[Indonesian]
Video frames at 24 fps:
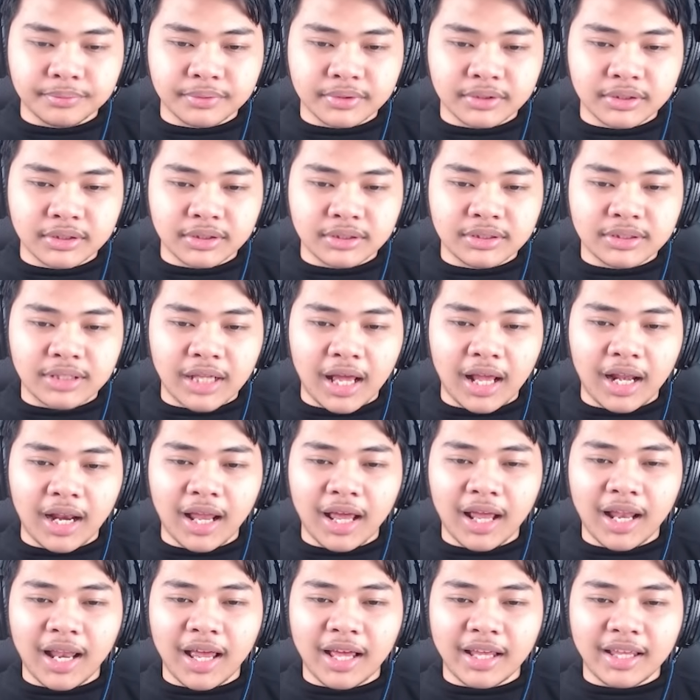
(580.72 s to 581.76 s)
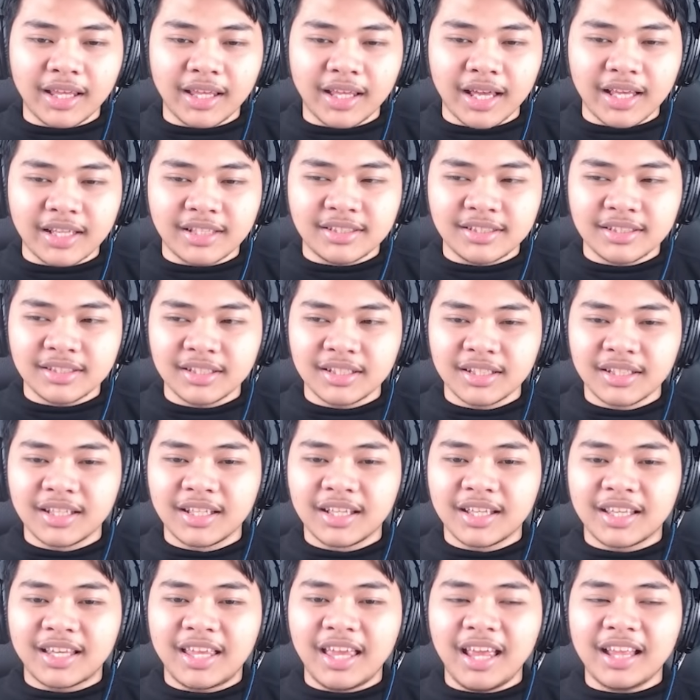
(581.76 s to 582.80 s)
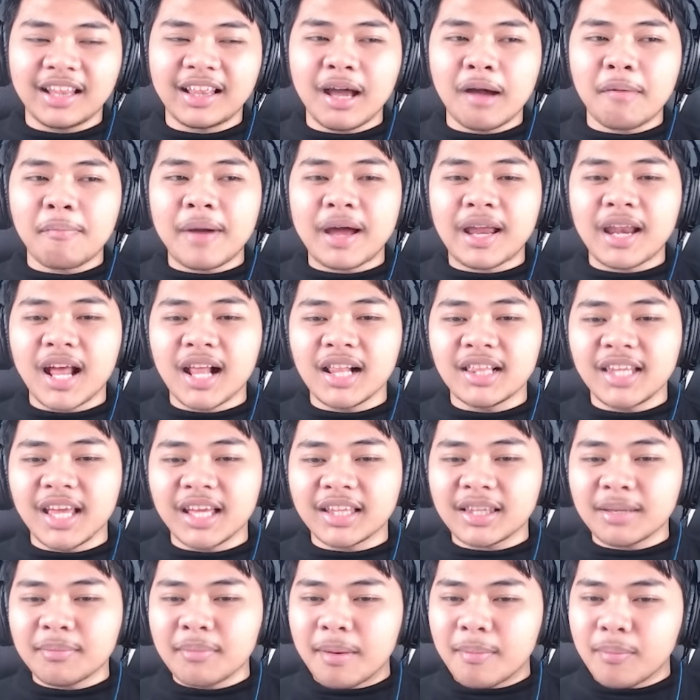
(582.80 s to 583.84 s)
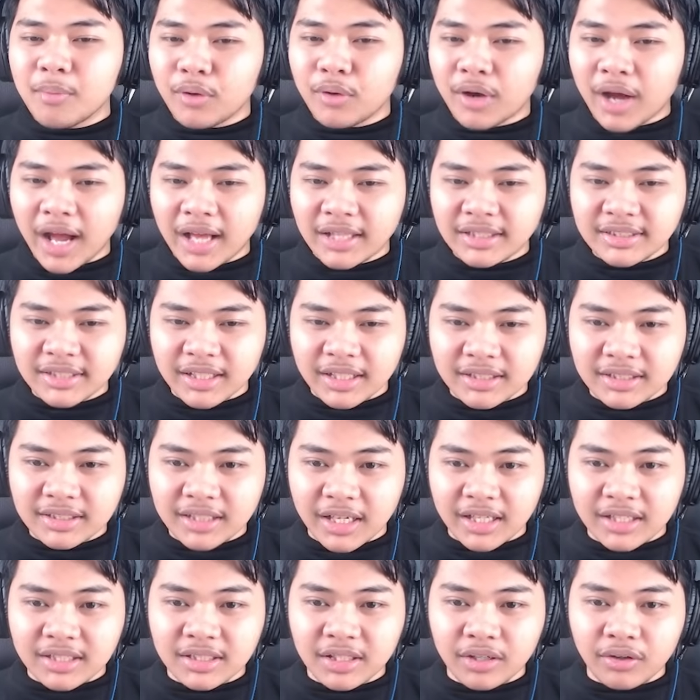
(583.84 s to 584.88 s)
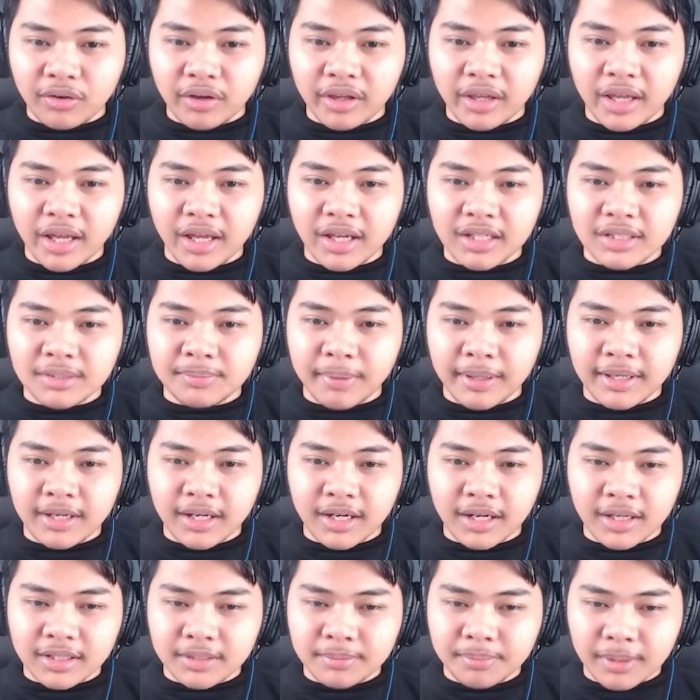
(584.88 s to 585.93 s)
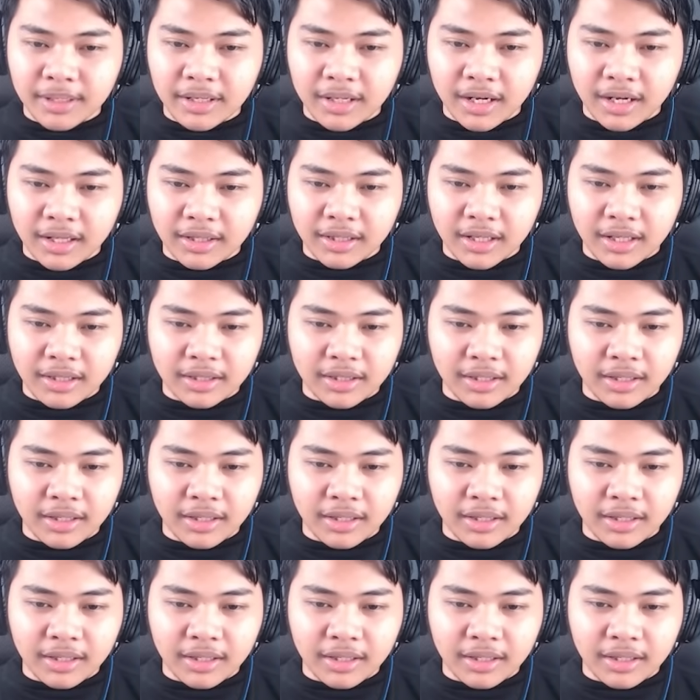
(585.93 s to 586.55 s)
Salah lagi guys. Kita padahal niatnya membuka chest guys. Oh ini ada spider, ada spider hati-hati.